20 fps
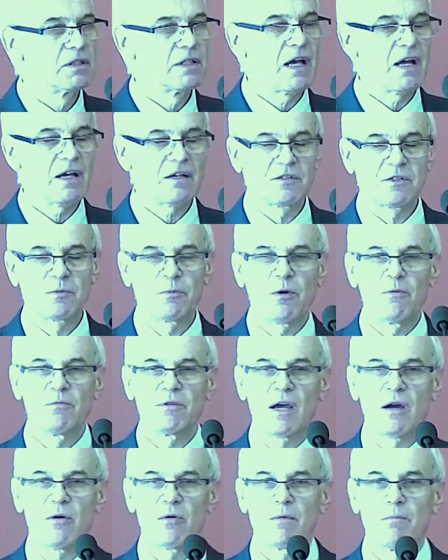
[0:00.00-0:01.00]
Tak jak
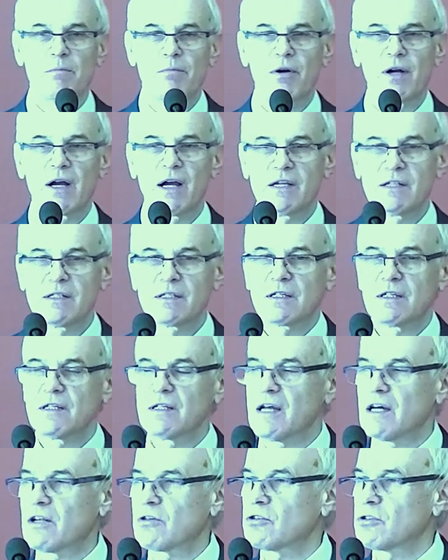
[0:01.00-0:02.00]
wspomniałem, pogański
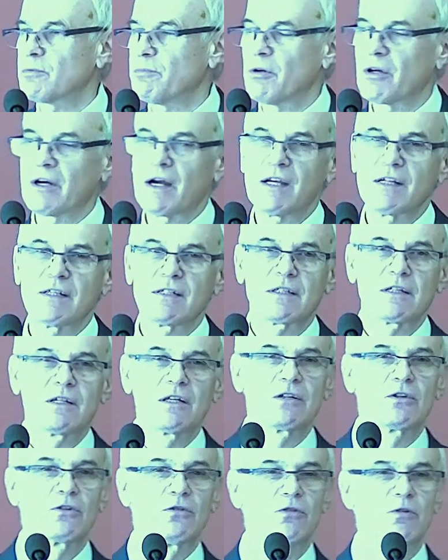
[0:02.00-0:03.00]
naród,
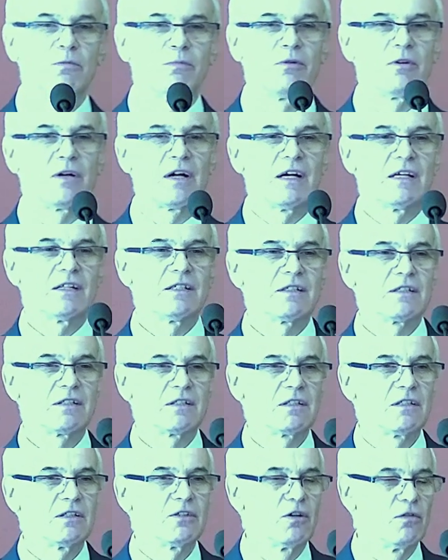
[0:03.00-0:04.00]
pogański król,
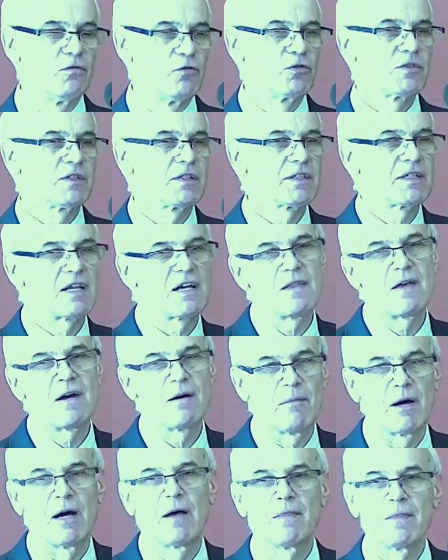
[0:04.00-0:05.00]
pogański dowódca
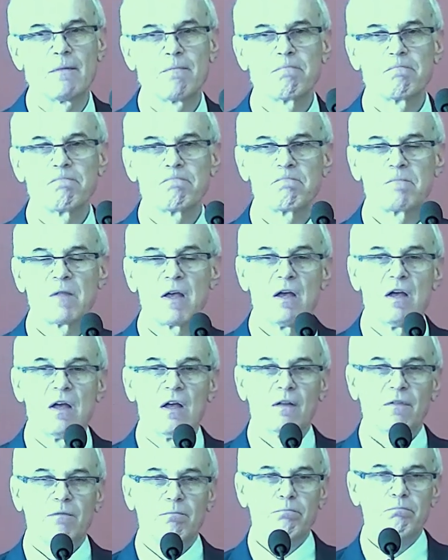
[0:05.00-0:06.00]
Naman –
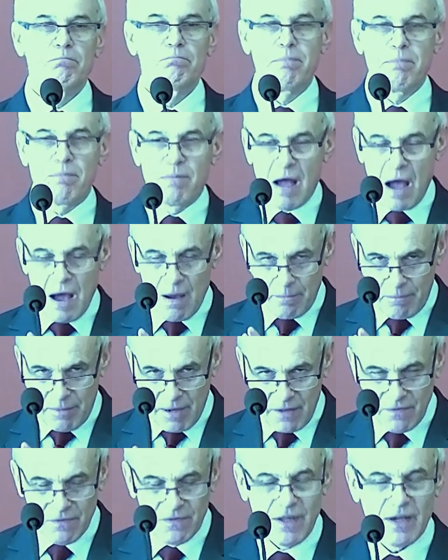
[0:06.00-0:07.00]
a
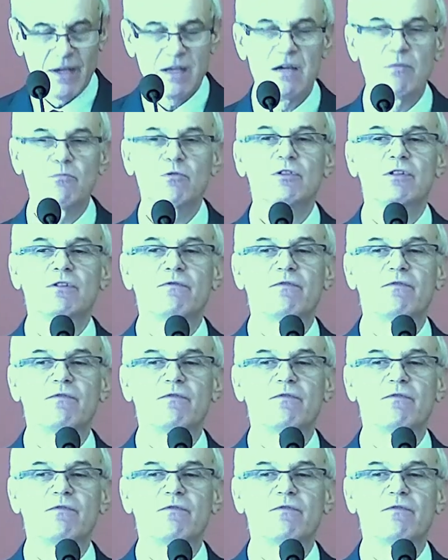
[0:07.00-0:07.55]
Pan daje mu